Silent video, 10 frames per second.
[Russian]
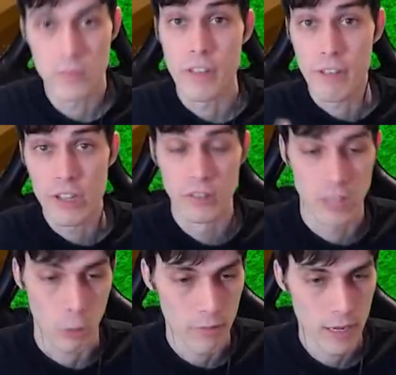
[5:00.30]
не видел
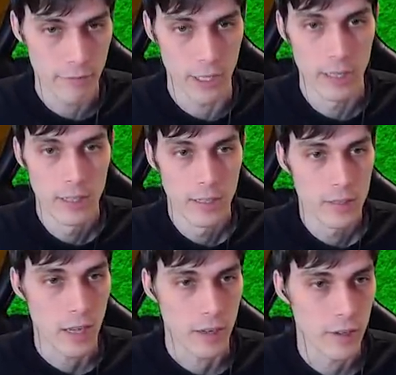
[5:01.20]
такого говна.
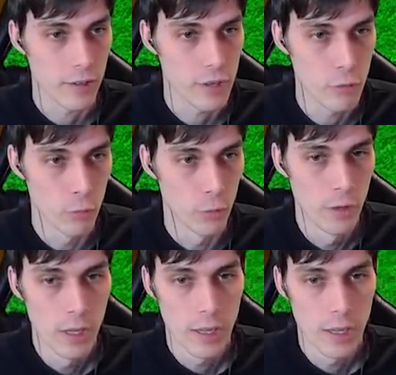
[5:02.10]
Так, э, секунду.